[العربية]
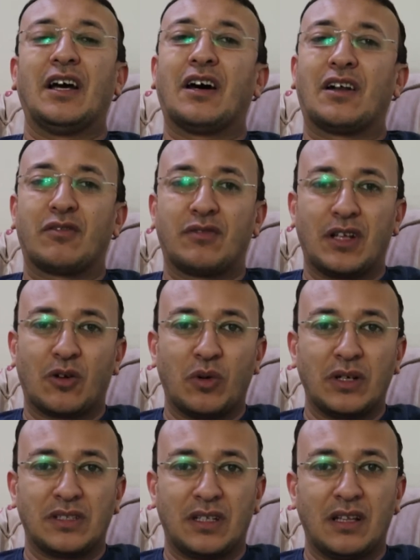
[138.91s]
اعرف كده
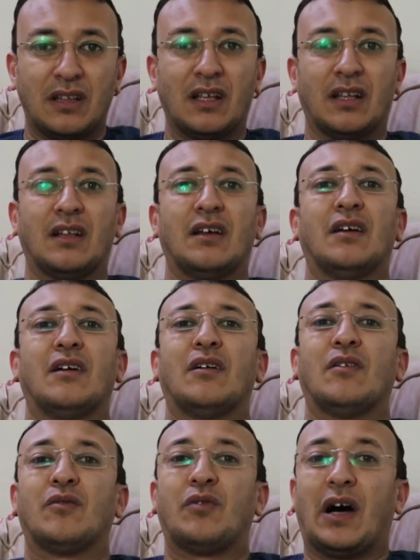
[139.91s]
كويس جدا
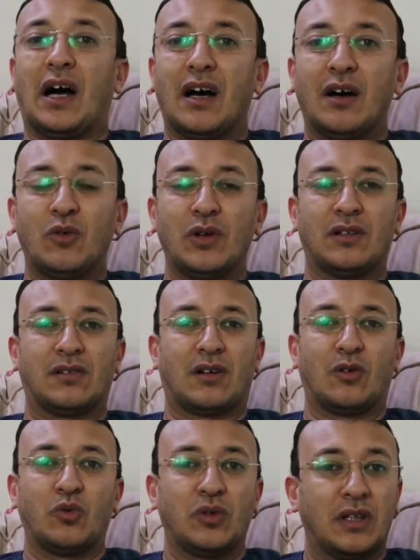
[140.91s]
فحاول
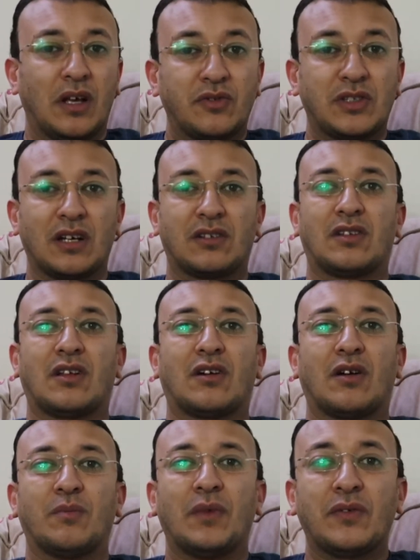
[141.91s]
تروض نفسك
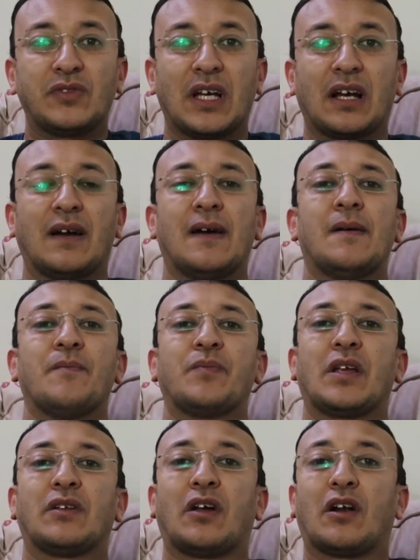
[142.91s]
تدرب نفسك
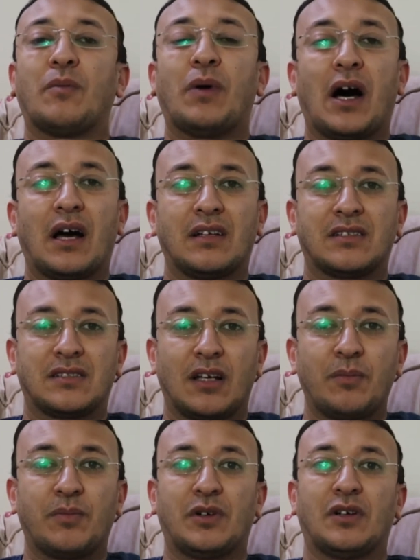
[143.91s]
دربها على
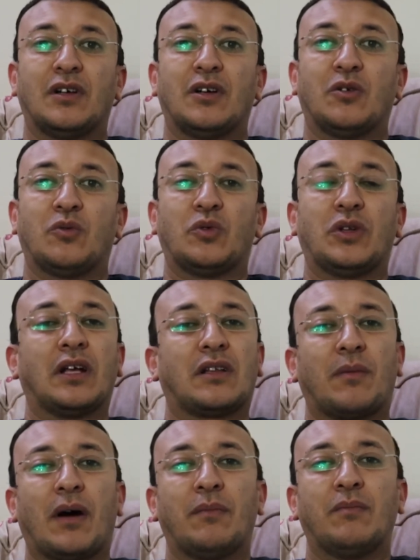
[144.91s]
الصبر وده
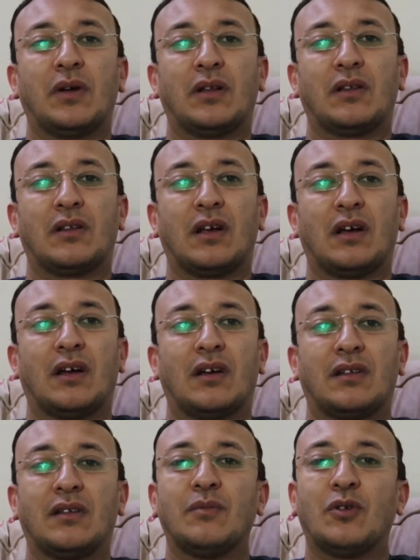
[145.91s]
طبعا من
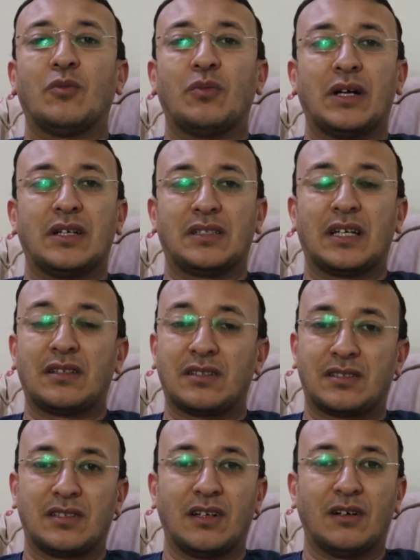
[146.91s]
آه، ضمن مميزات
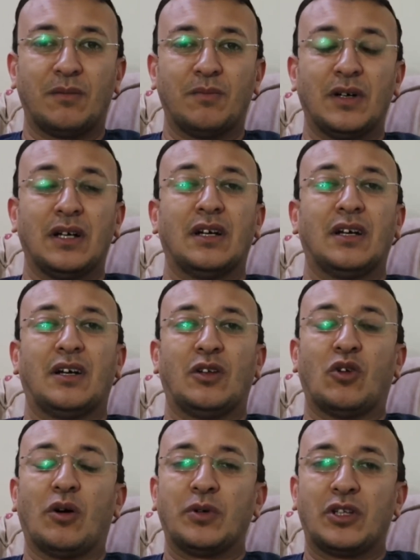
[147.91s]
الصيام
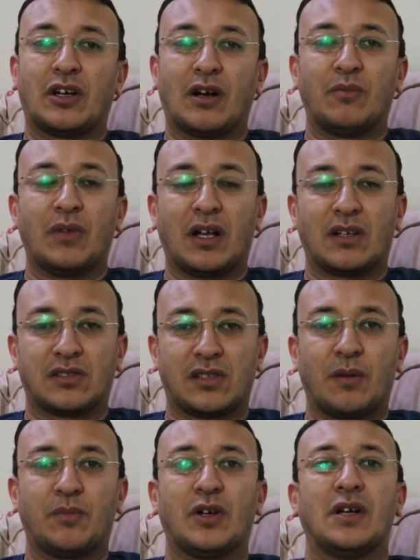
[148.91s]
ان هو بيدربنا على
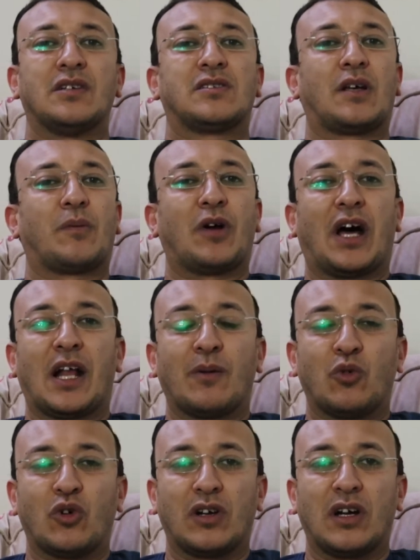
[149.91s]
الصبر الصبر على
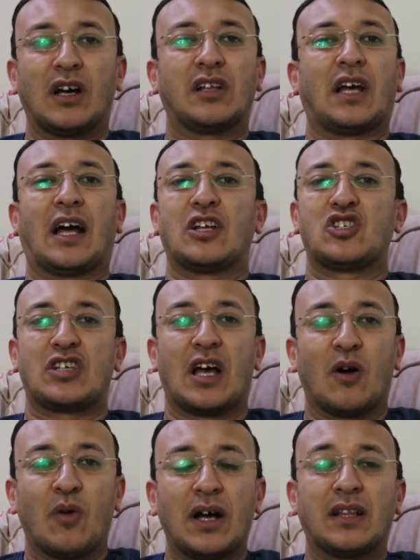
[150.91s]
المغريات على
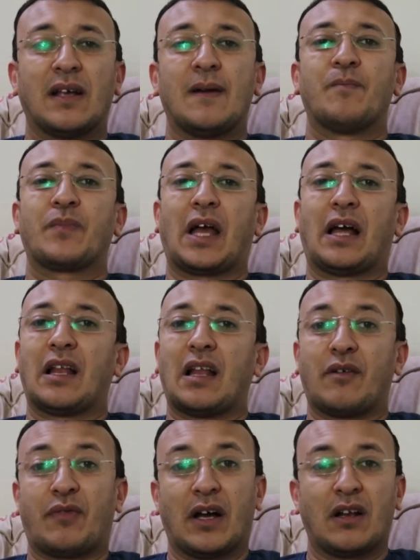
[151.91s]
الشهوات على
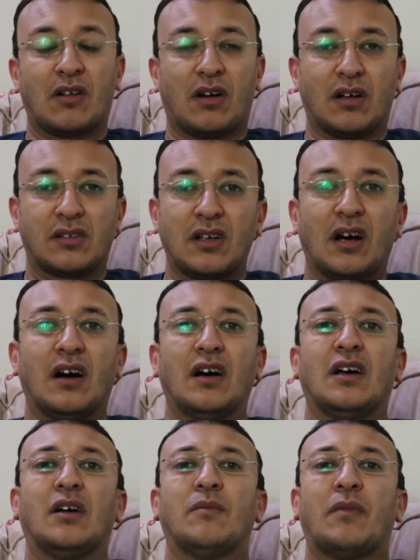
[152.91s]
الافعال الخاطئه
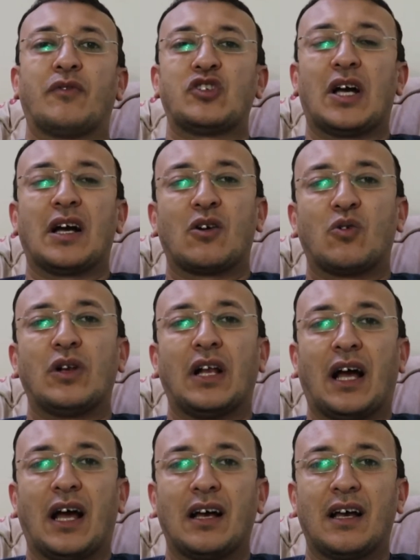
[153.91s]
مفيش حاجه
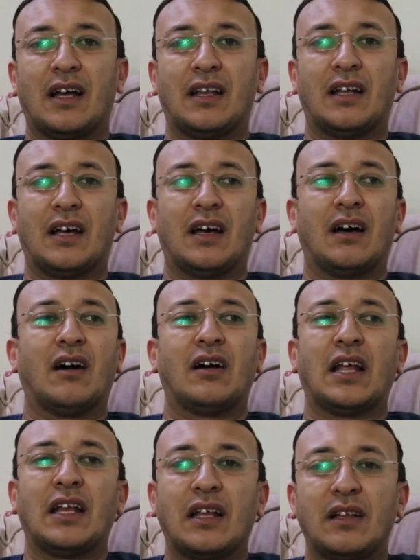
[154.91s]
كل حاجه انا اه
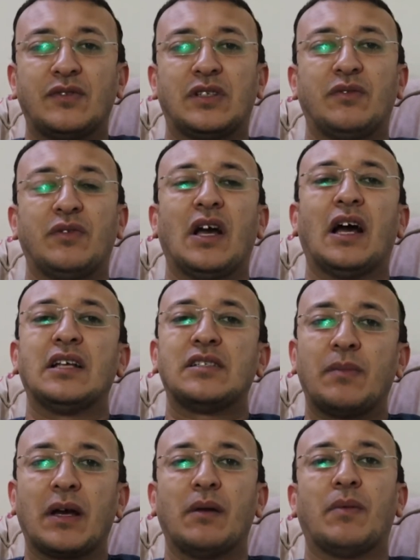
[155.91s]
انا نفسي فيها
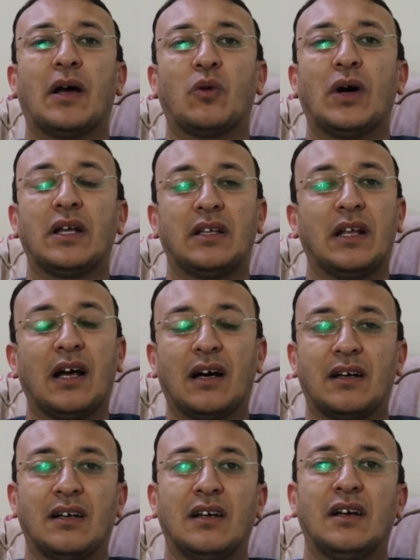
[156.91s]
لازم اجيبها دلوقتي لا
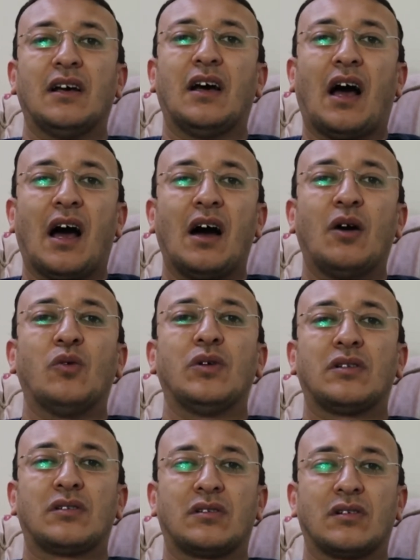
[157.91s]

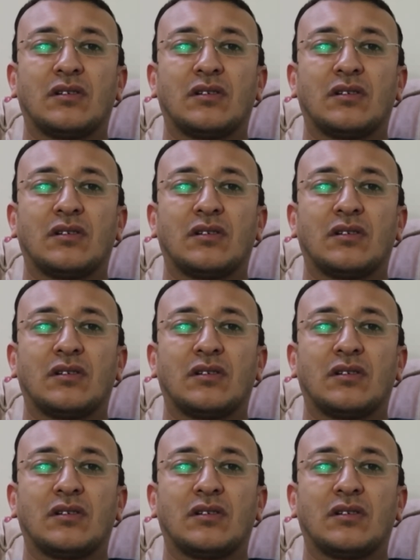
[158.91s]
حاول